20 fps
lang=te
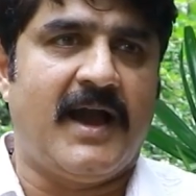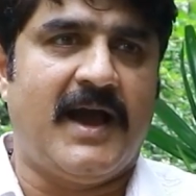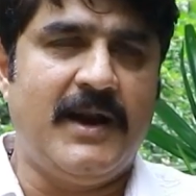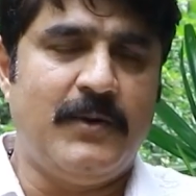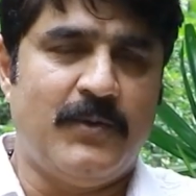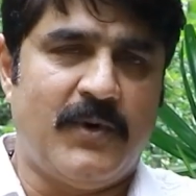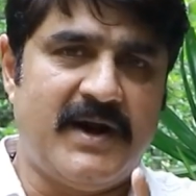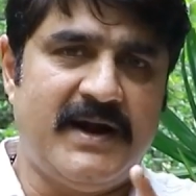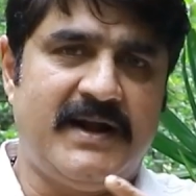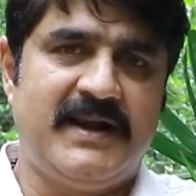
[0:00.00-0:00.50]
కానీ
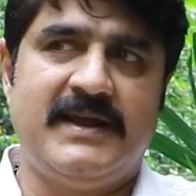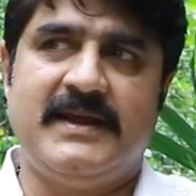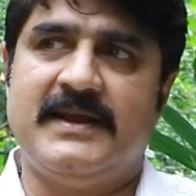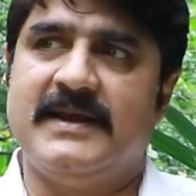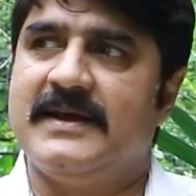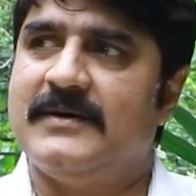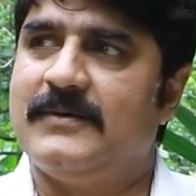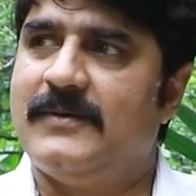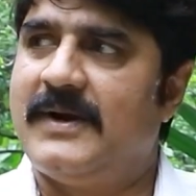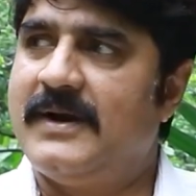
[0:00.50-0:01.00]
ఒకటి
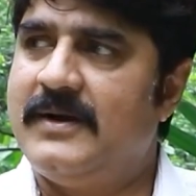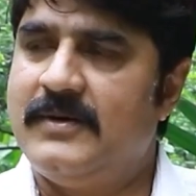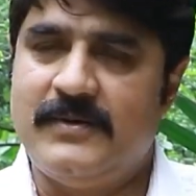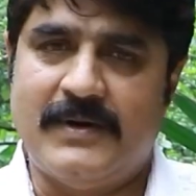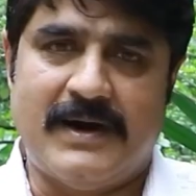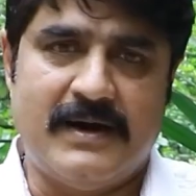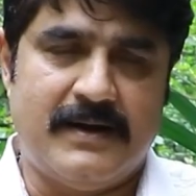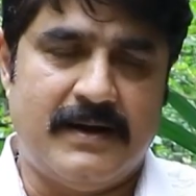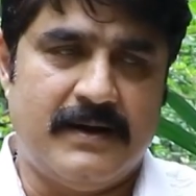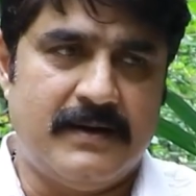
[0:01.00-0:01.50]
వాళ్ళు
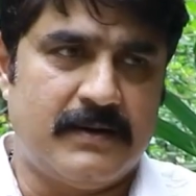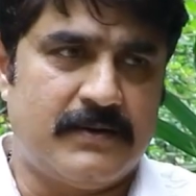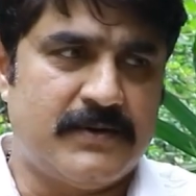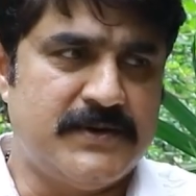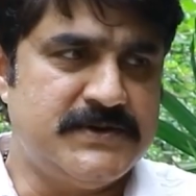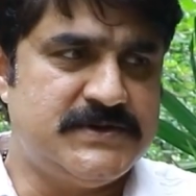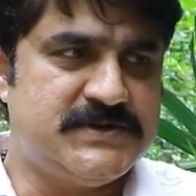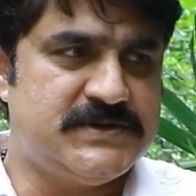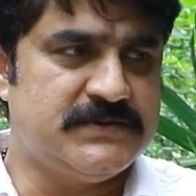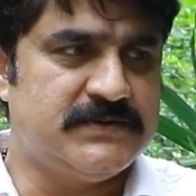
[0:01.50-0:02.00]

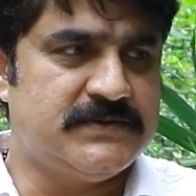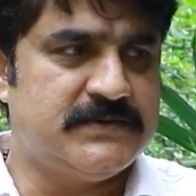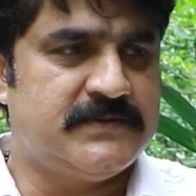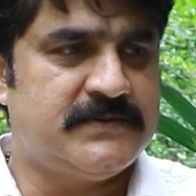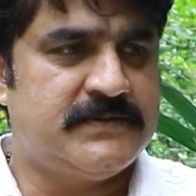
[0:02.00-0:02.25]
కొంచెం